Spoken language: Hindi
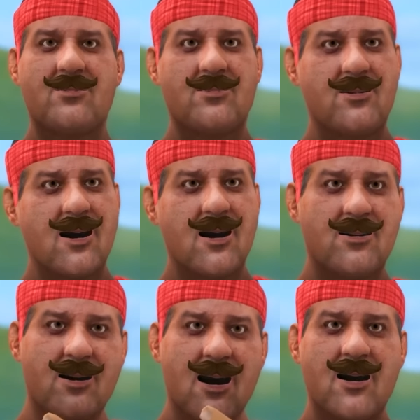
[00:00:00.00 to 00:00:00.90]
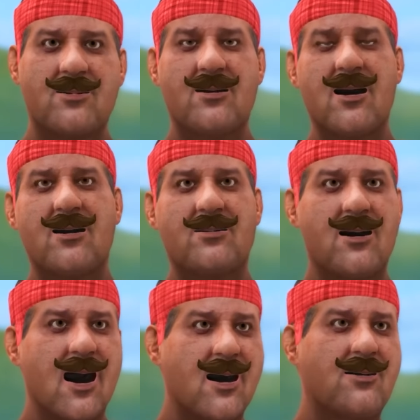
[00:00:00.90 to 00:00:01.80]
ओ जी मेरा मतलब
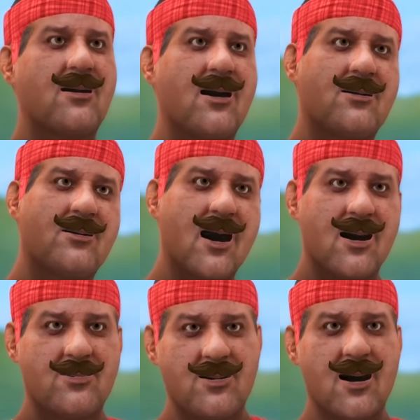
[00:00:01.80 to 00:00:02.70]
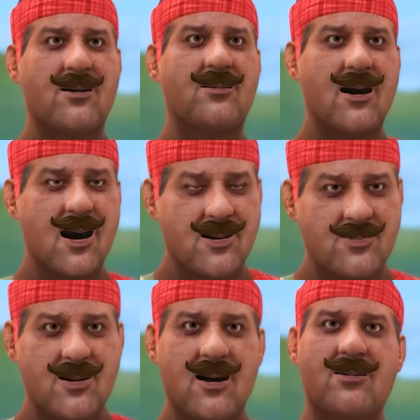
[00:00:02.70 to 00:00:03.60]
है जी के इधर राइट से
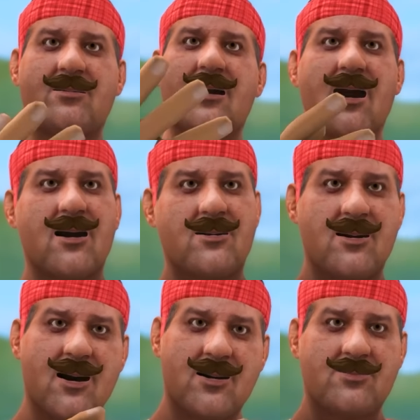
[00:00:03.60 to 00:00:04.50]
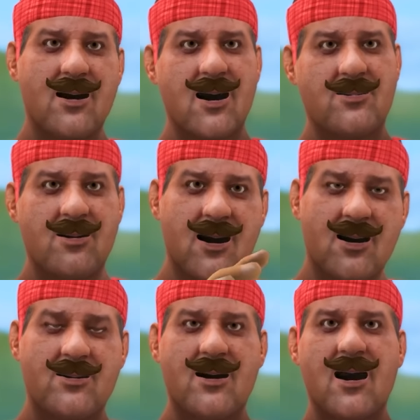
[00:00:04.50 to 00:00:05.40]
लेफ्ट हो जाना फिर
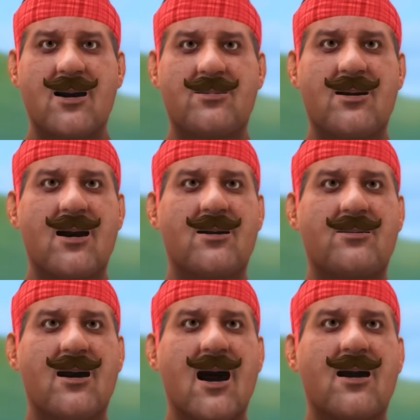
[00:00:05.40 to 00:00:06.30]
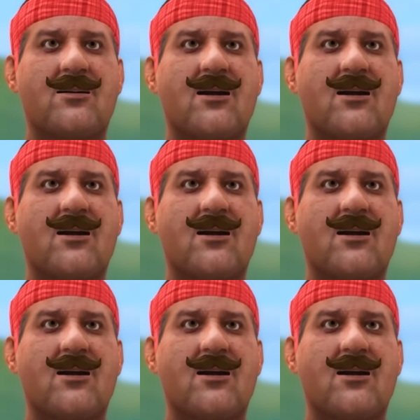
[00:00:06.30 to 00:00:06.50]
लेफ्ट से राइट हो जाना